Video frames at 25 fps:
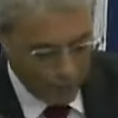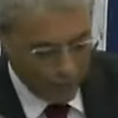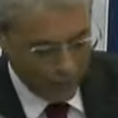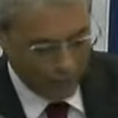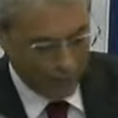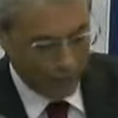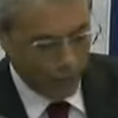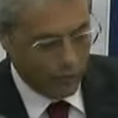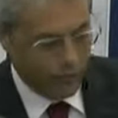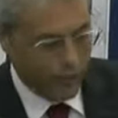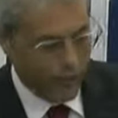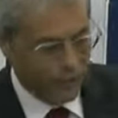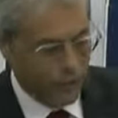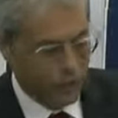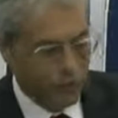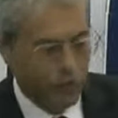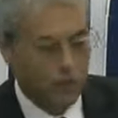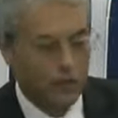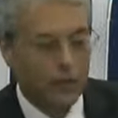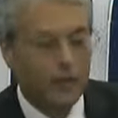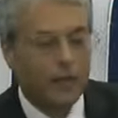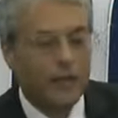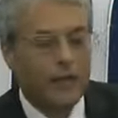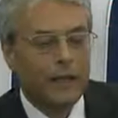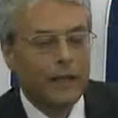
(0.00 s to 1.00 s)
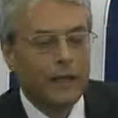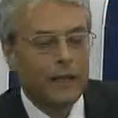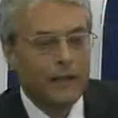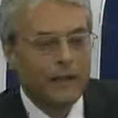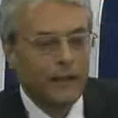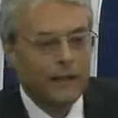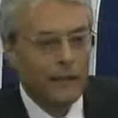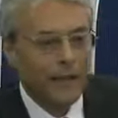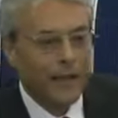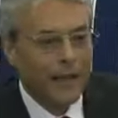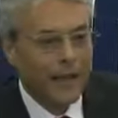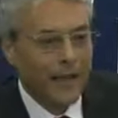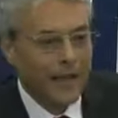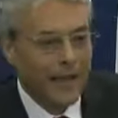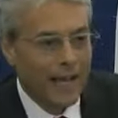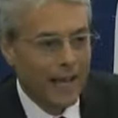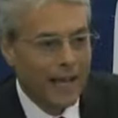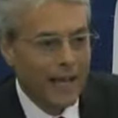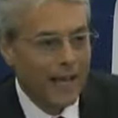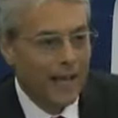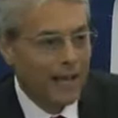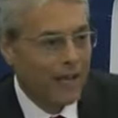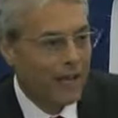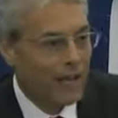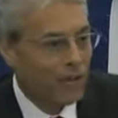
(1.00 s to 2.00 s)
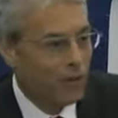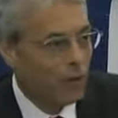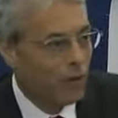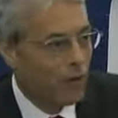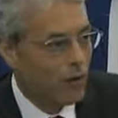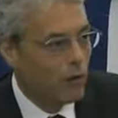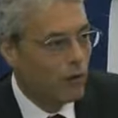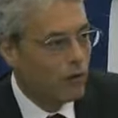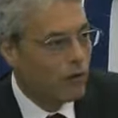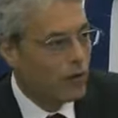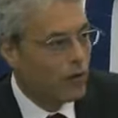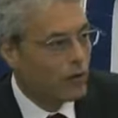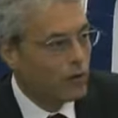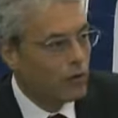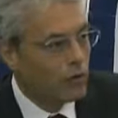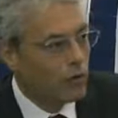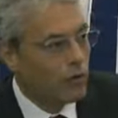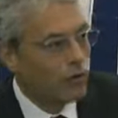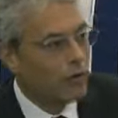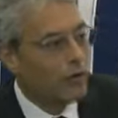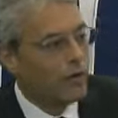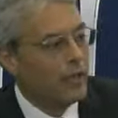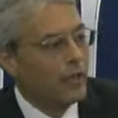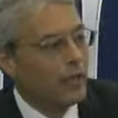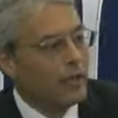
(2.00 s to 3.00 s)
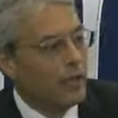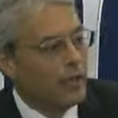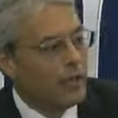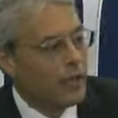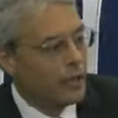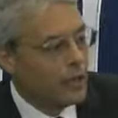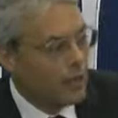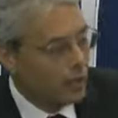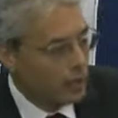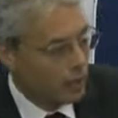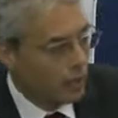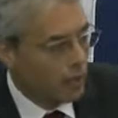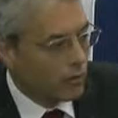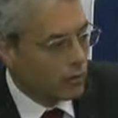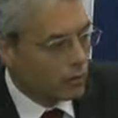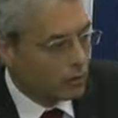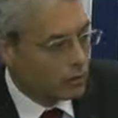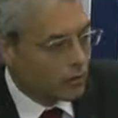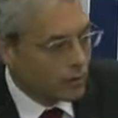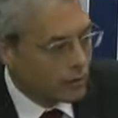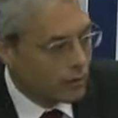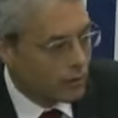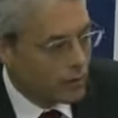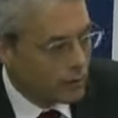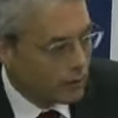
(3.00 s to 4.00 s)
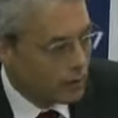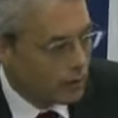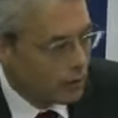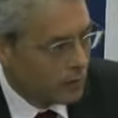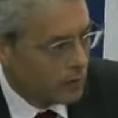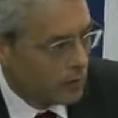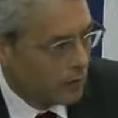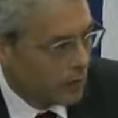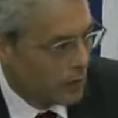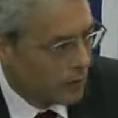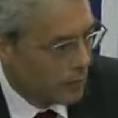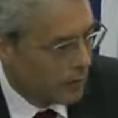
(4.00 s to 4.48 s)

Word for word: in un'altra occasione. E in quell'occasione io eh,